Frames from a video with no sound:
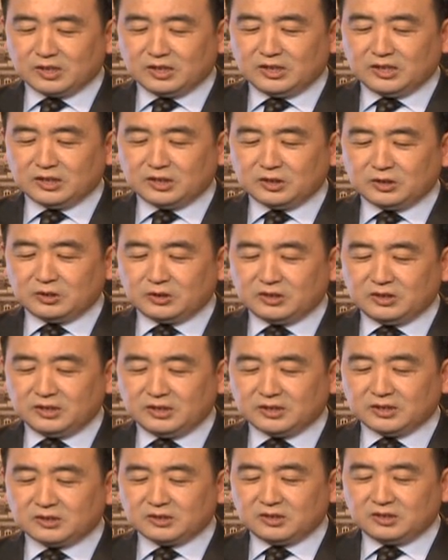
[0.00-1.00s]

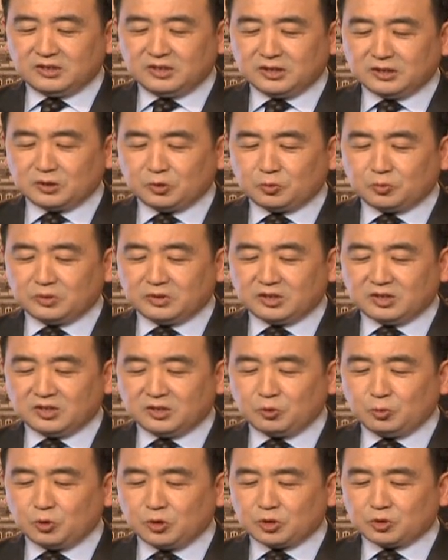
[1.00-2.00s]
凝聚
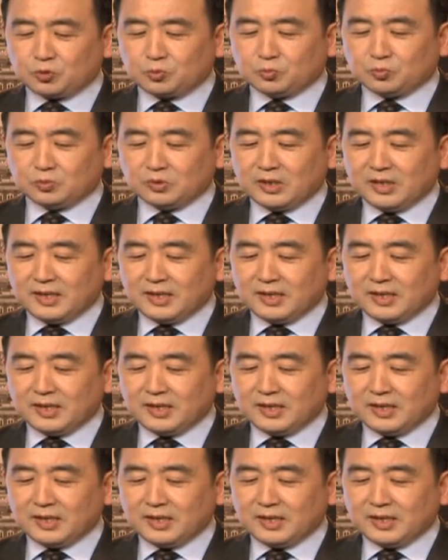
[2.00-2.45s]
和约束。